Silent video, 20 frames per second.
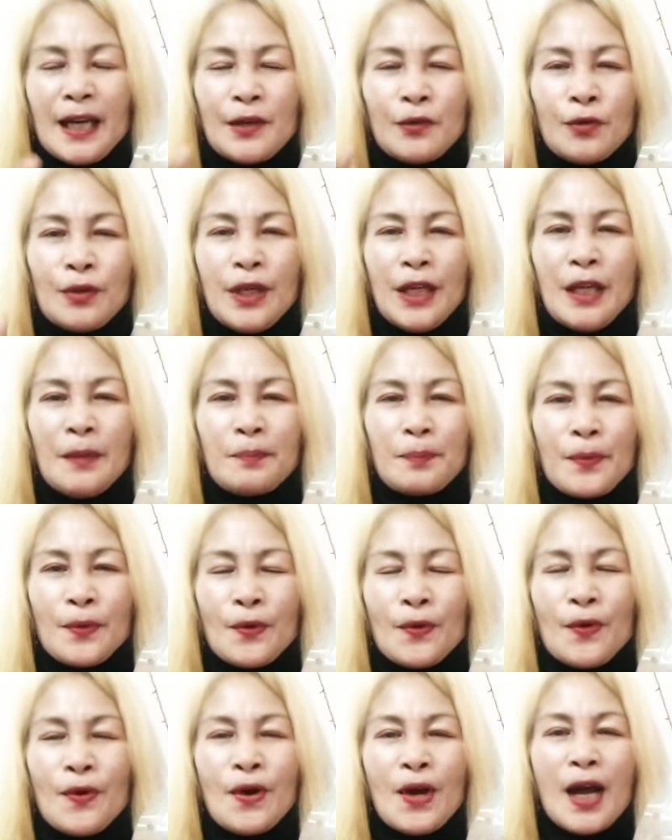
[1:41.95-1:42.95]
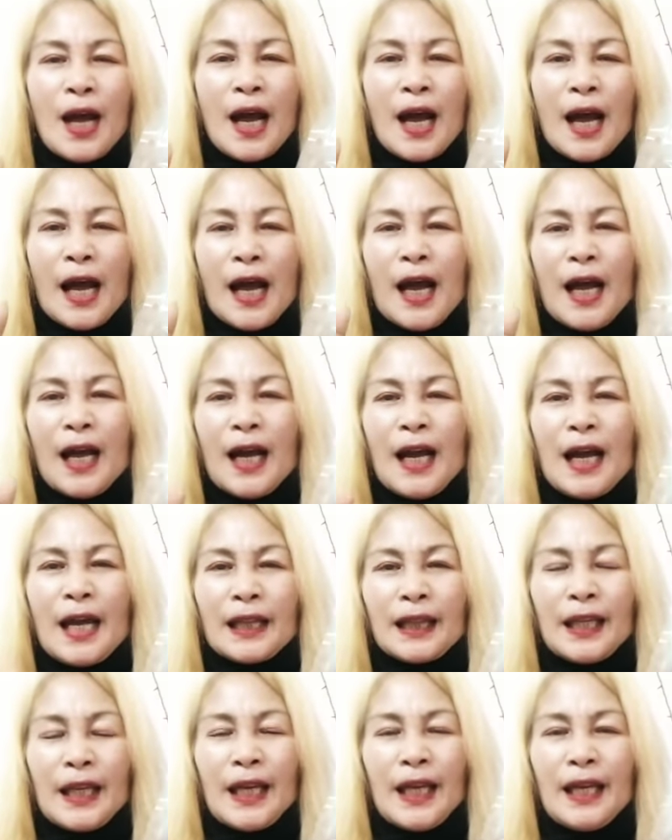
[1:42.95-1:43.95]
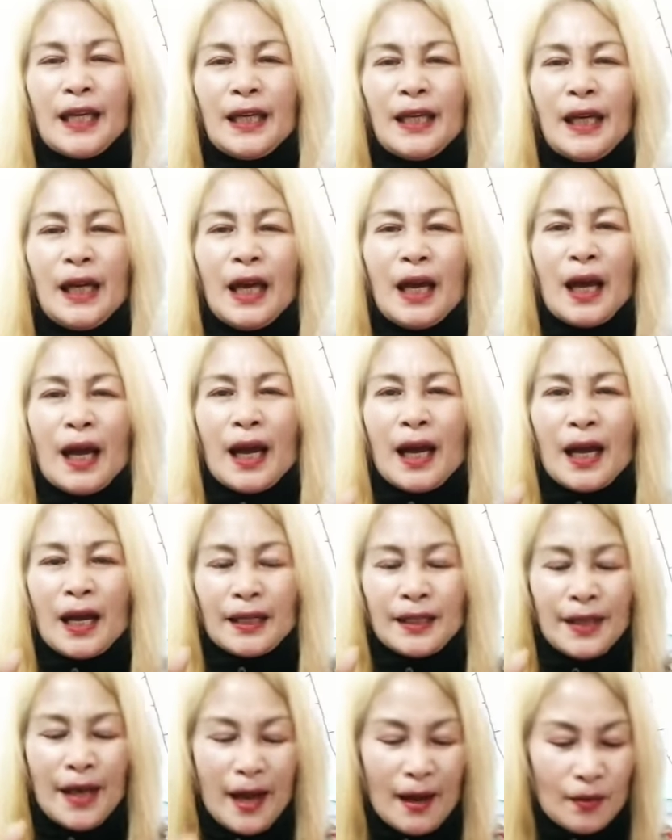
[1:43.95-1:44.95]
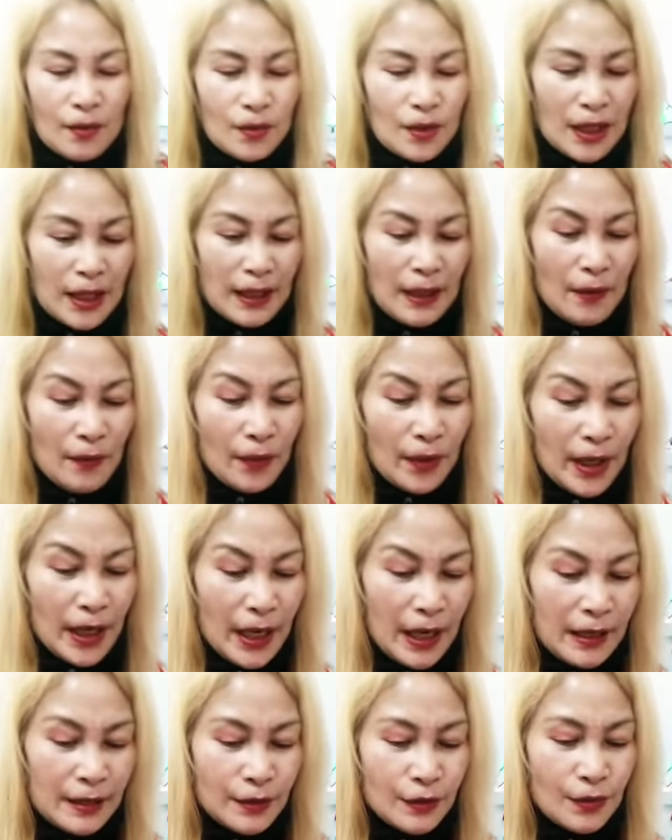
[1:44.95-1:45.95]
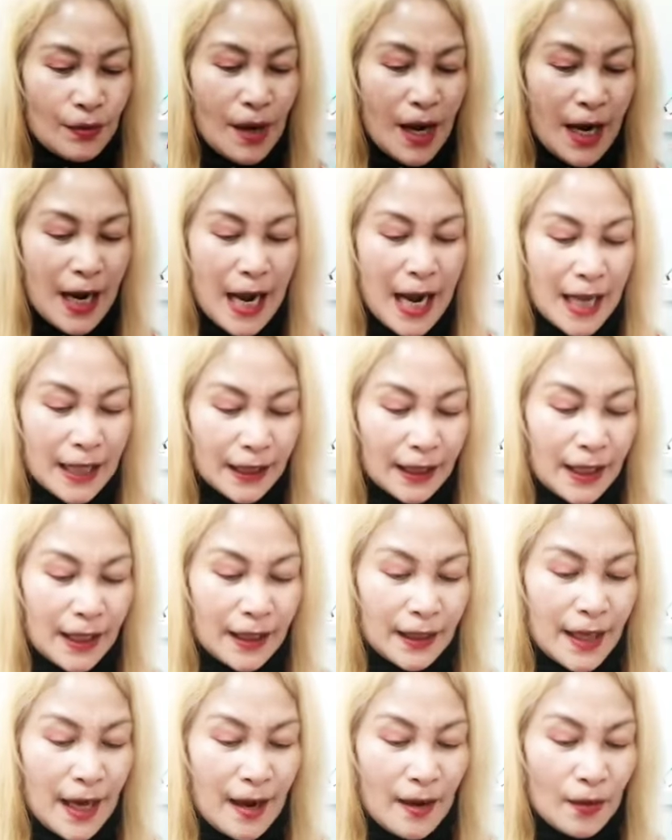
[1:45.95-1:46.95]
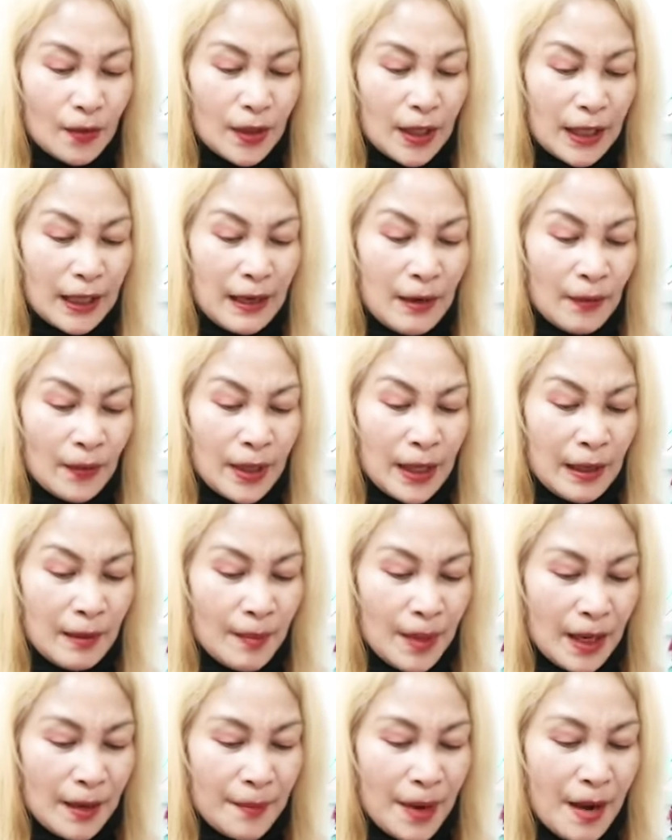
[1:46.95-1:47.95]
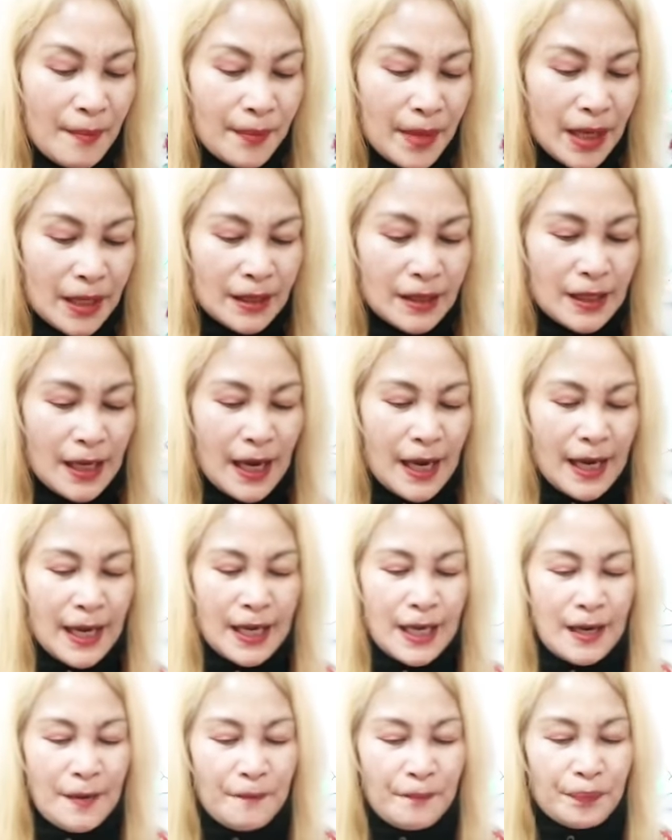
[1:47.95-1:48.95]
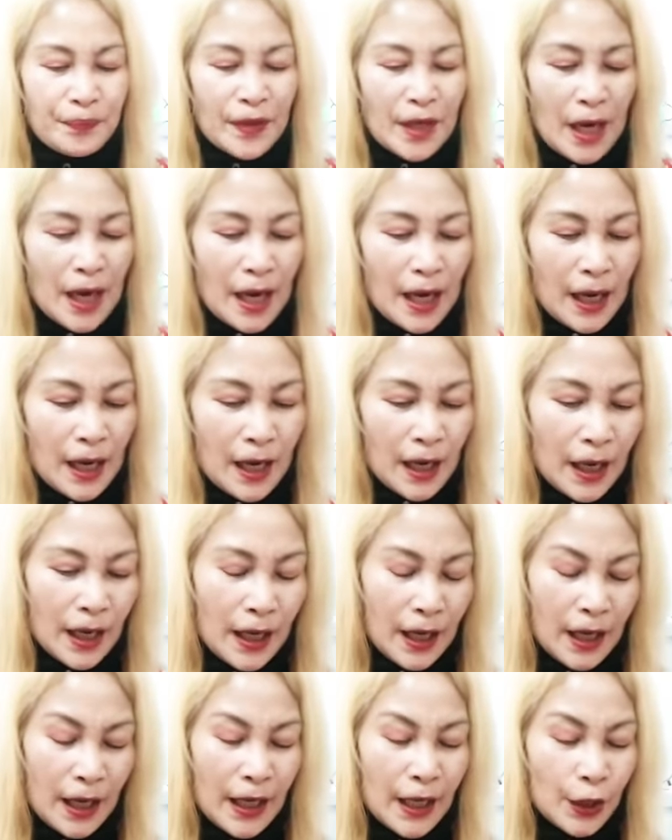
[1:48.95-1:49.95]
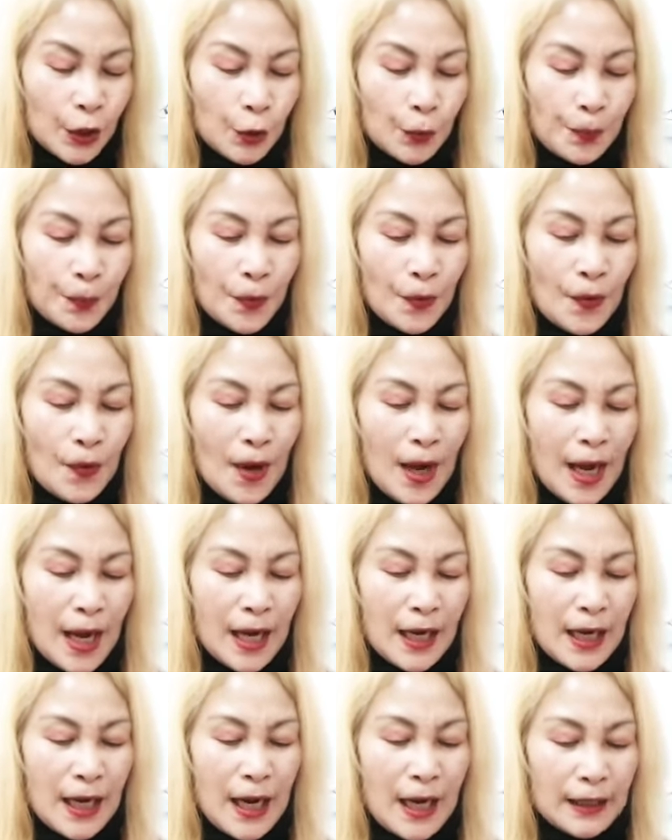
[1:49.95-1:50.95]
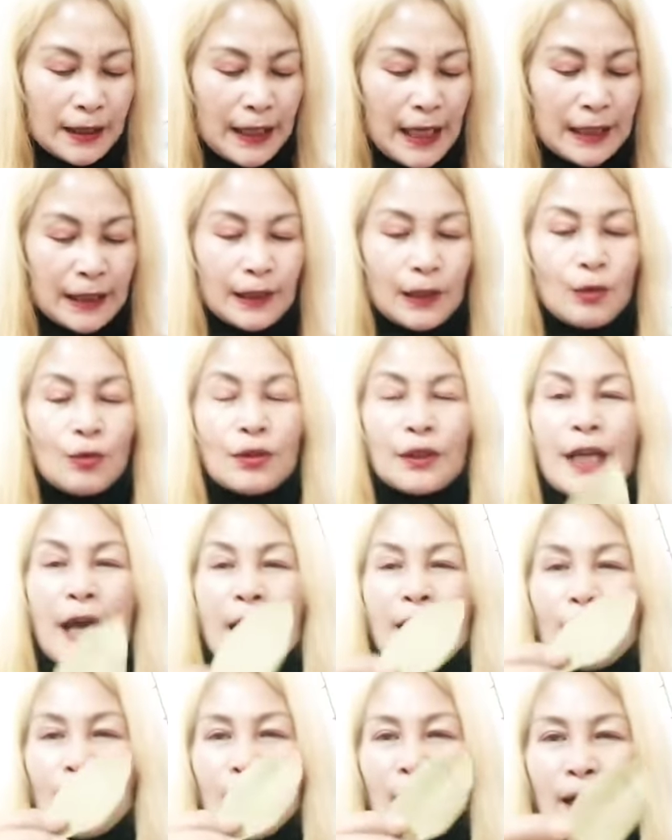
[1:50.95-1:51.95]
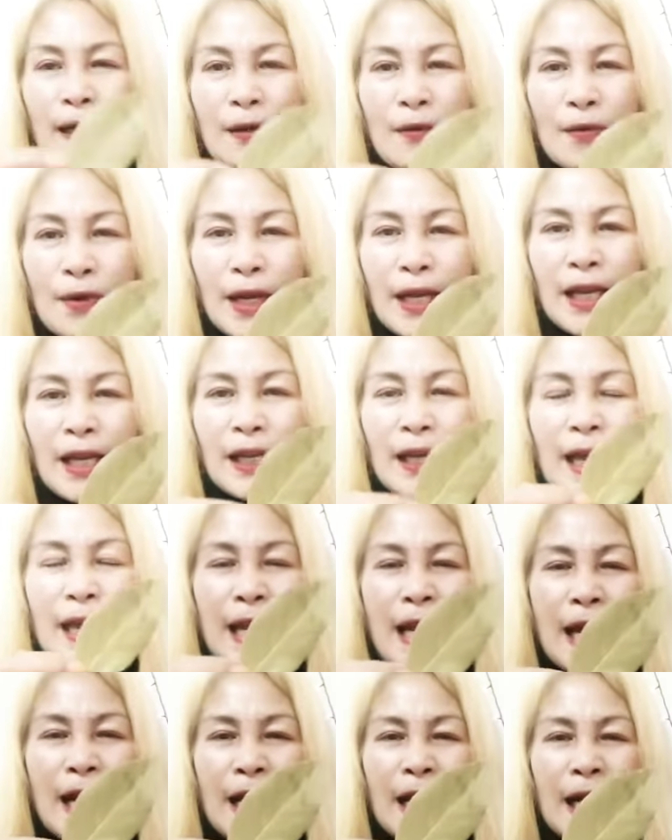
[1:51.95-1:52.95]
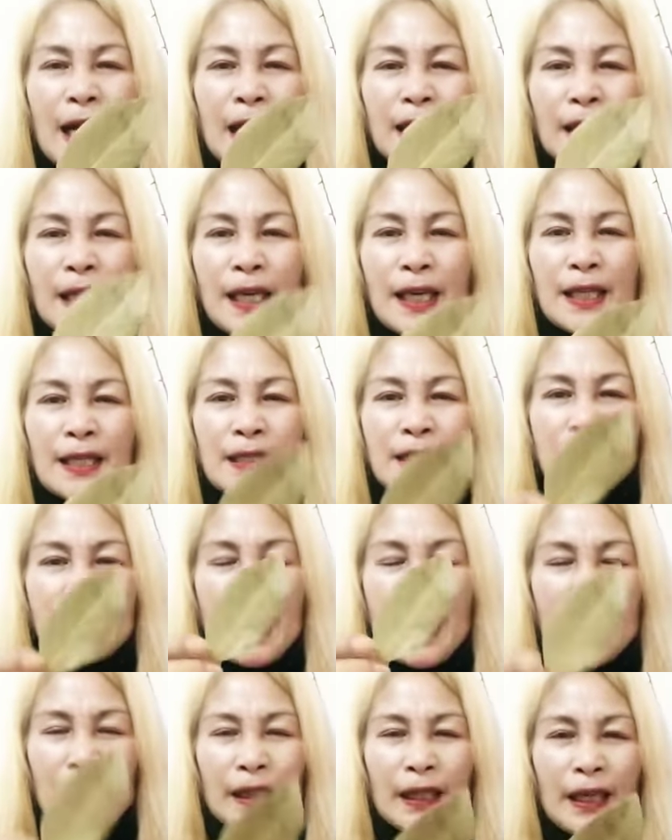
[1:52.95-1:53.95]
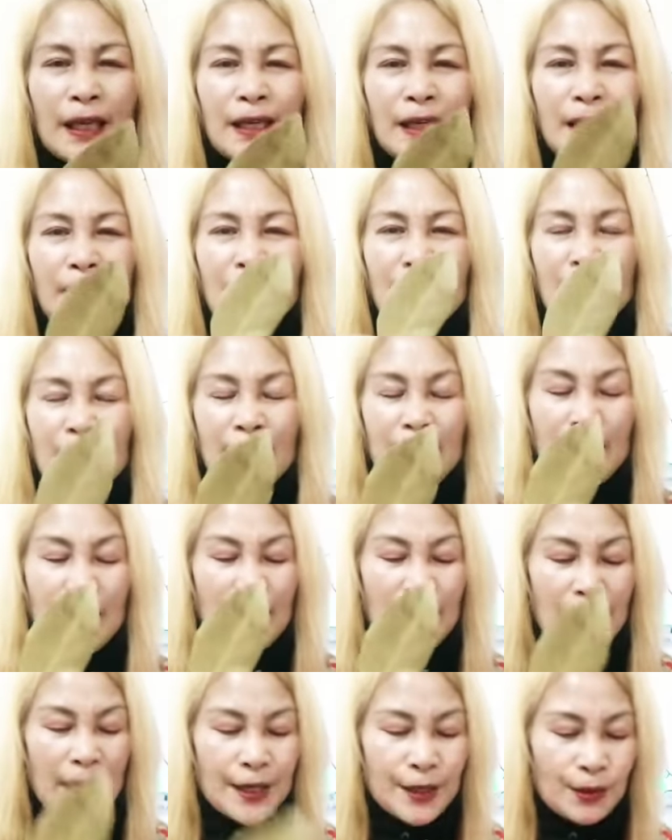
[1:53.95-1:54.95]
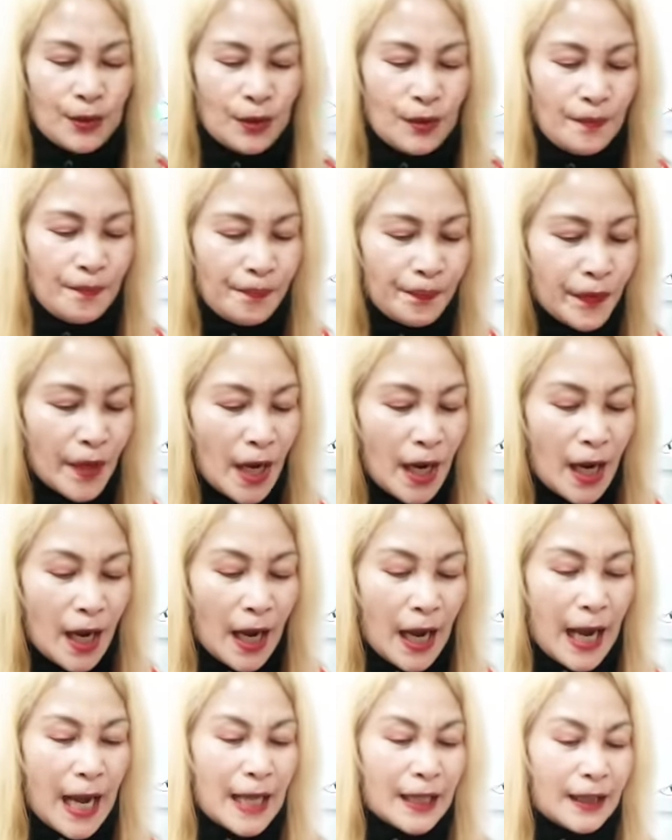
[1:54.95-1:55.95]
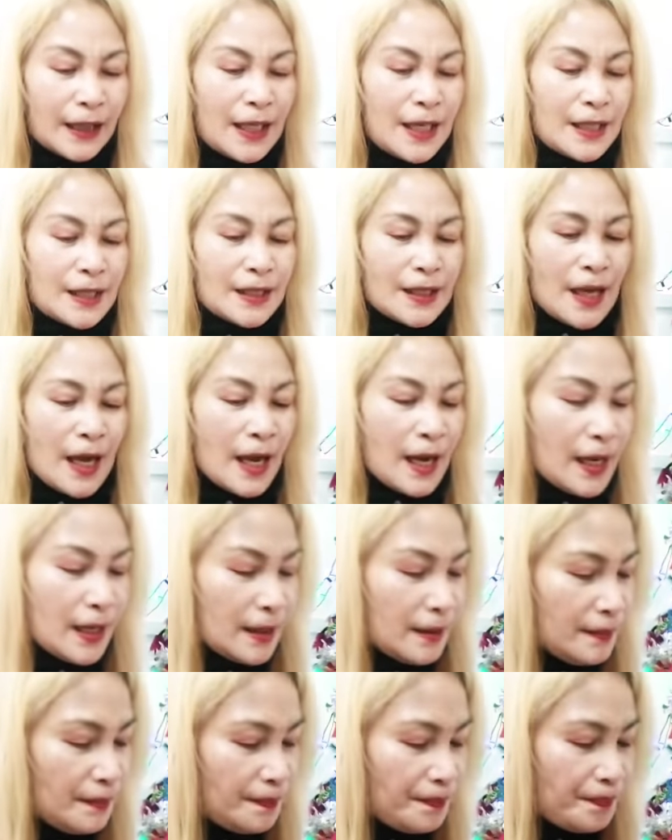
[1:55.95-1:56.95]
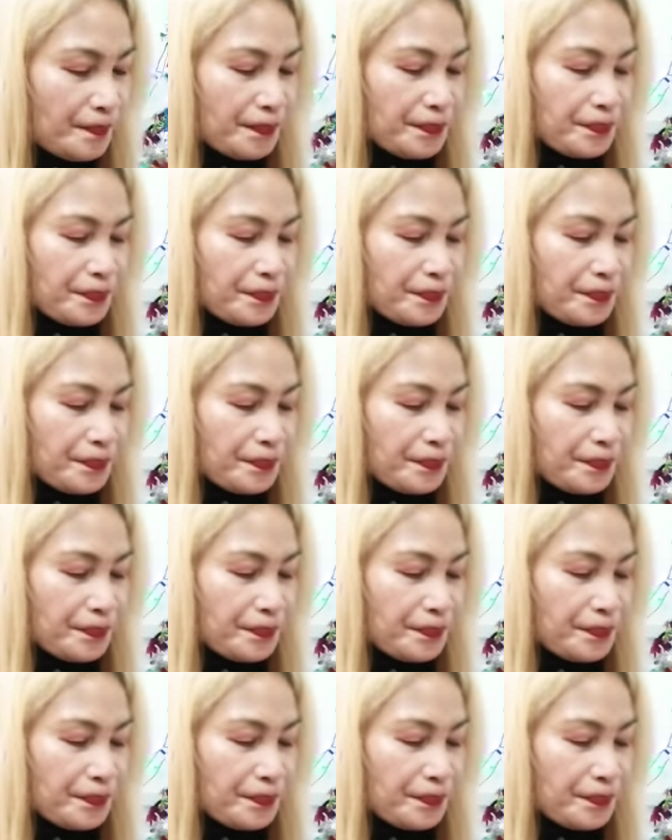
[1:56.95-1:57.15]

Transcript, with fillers: Ganon din po ang ating uh, dahon ng laurel. So ang ating dahon ng laurel mga mamis ay uh, ito po ang tatlong dahon ng laurel kailangan natin sa ating ilalagay ngayon at isang